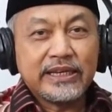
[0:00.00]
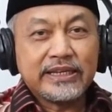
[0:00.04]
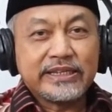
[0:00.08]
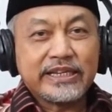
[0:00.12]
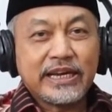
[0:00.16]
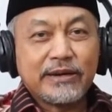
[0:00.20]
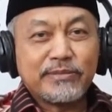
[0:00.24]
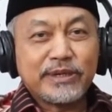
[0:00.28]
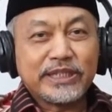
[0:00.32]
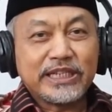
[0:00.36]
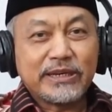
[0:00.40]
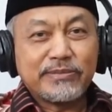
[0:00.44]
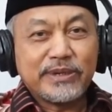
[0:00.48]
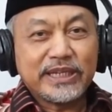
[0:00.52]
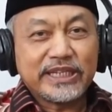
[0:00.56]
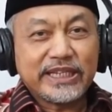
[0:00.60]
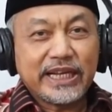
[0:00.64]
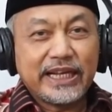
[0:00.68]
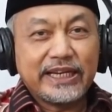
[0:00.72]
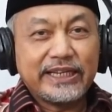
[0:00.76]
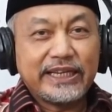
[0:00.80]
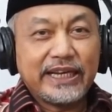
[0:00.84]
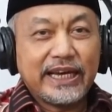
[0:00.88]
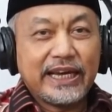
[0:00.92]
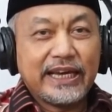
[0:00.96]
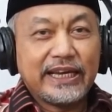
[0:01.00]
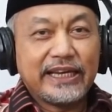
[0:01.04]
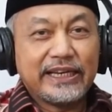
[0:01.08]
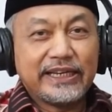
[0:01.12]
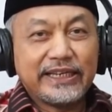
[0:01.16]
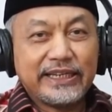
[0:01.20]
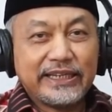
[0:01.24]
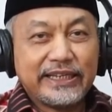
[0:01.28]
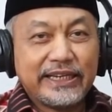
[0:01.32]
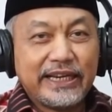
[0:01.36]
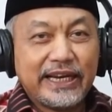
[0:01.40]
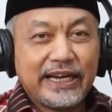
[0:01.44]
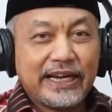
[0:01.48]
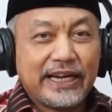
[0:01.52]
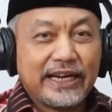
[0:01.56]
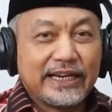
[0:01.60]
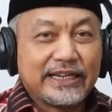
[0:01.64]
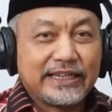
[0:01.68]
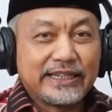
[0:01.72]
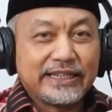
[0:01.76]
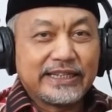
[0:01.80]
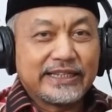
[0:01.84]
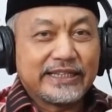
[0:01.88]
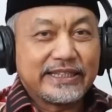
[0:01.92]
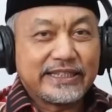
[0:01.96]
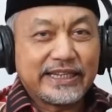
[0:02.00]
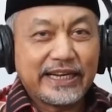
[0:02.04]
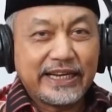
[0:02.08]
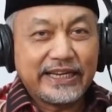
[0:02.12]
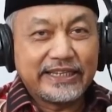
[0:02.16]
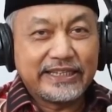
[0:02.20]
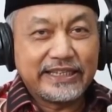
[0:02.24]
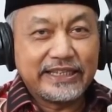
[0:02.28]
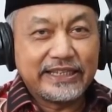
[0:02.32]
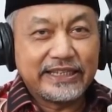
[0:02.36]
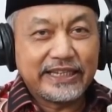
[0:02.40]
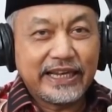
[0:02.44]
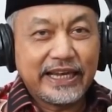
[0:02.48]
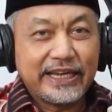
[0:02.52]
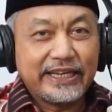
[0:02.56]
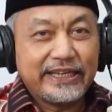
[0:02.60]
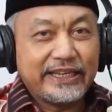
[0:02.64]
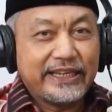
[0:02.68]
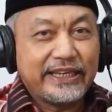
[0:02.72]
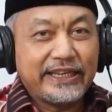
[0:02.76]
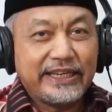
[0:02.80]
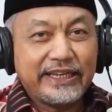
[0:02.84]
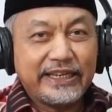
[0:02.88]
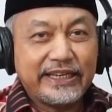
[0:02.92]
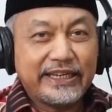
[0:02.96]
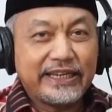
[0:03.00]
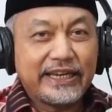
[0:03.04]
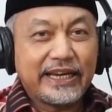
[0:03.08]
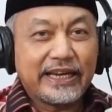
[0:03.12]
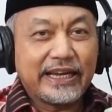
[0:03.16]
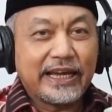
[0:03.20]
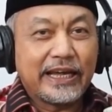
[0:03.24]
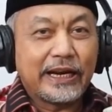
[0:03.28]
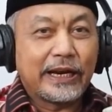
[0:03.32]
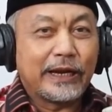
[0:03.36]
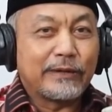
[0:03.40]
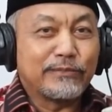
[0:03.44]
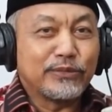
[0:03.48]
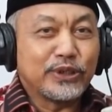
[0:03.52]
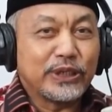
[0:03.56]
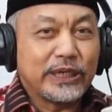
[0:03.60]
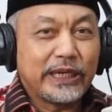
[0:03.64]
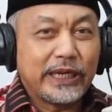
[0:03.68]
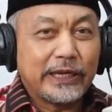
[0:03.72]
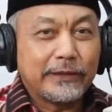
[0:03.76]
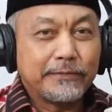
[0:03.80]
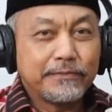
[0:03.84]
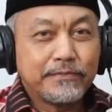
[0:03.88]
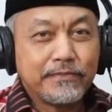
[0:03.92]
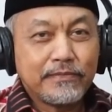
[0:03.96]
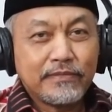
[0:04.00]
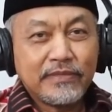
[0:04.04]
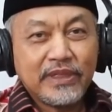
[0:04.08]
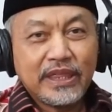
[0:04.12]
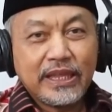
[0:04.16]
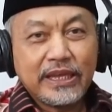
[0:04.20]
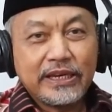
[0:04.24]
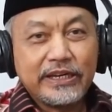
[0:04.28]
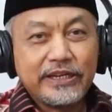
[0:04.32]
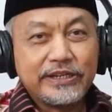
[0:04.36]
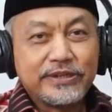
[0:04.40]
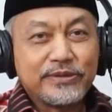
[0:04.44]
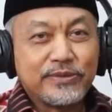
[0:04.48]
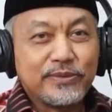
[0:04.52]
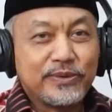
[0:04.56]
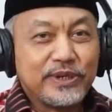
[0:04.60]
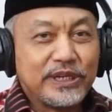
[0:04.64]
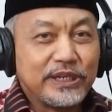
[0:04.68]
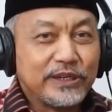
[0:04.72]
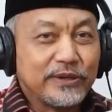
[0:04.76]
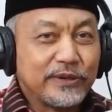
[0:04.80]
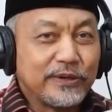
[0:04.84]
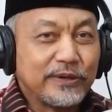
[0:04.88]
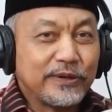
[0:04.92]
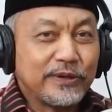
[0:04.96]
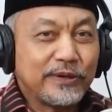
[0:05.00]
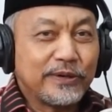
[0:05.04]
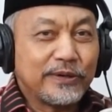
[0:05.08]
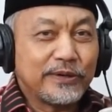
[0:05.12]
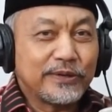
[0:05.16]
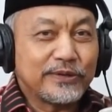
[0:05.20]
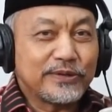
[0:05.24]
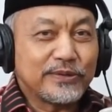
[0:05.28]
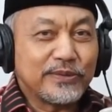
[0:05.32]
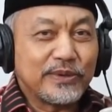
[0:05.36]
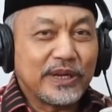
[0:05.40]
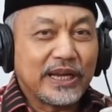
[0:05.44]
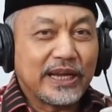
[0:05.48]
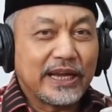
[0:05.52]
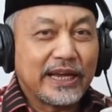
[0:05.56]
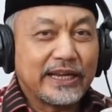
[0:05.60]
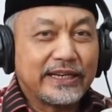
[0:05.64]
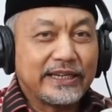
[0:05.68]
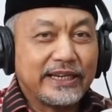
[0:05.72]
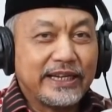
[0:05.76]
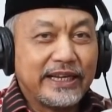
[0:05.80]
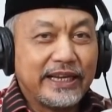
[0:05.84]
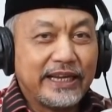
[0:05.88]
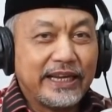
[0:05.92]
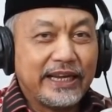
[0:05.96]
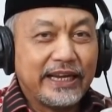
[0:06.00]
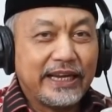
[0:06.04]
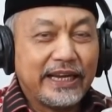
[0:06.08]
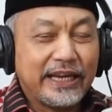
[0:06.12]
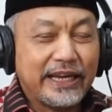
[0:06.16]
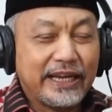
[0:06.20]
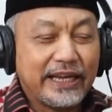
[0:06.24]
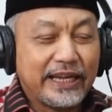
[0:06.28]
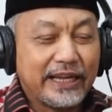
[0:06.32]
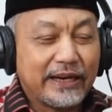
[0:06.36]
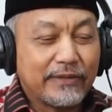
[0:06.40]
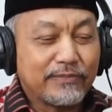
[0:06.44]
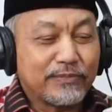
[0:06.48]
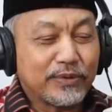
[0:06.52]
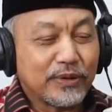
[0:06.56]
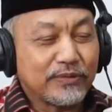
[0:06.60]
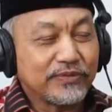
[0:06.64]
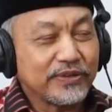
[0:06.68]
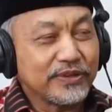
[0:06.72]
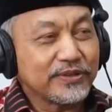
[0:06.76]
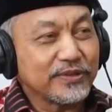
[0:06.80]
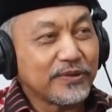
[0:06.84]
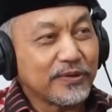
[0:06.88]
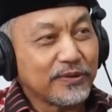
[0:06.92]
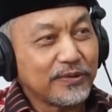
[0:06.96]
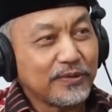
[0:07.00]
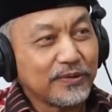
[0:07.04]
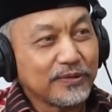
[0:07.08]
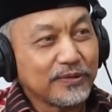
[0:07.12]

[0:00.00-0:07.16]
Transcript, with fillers: Sahabat-sahabat sekalian yang saya cintai, alhamdulillah di studio sudah hadir Profesor